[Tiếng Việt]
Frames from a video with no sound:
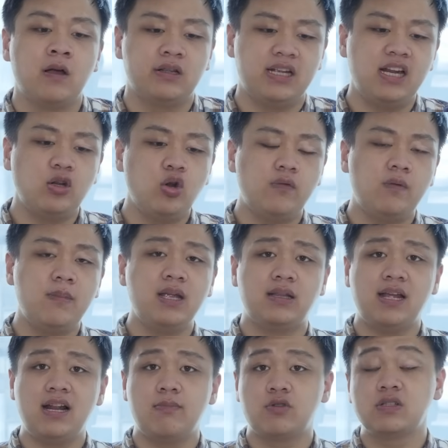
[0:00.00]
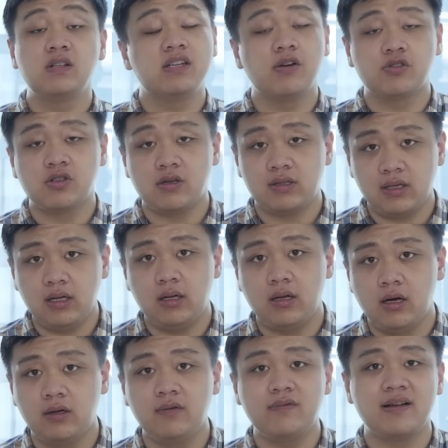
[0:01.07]
thế nên đối với mình đây là một sự thiếu sót rất
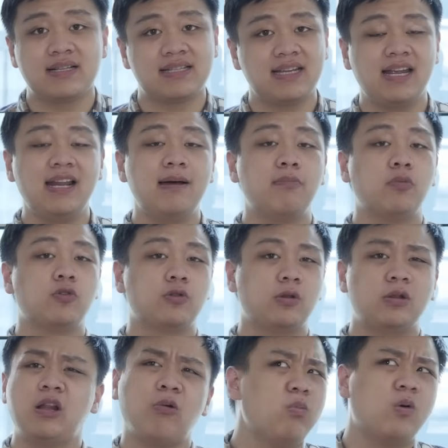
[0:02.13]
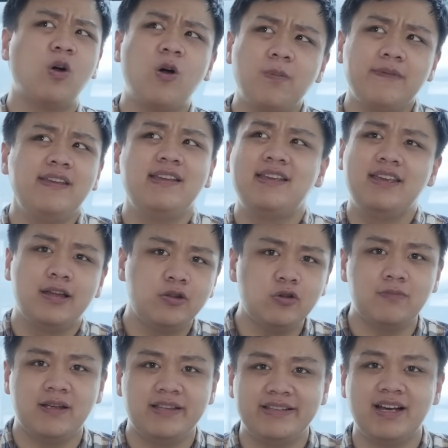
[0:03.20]
lớn và sẽ là một đóng góp ý kiến của
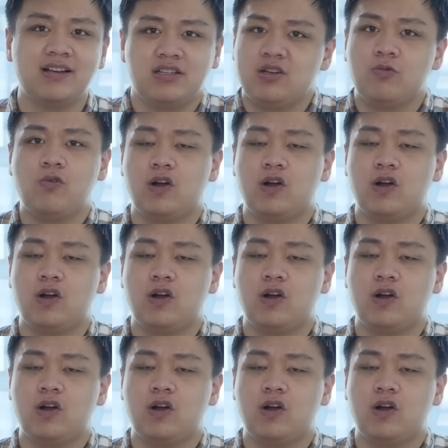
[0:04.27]
mình chăng trong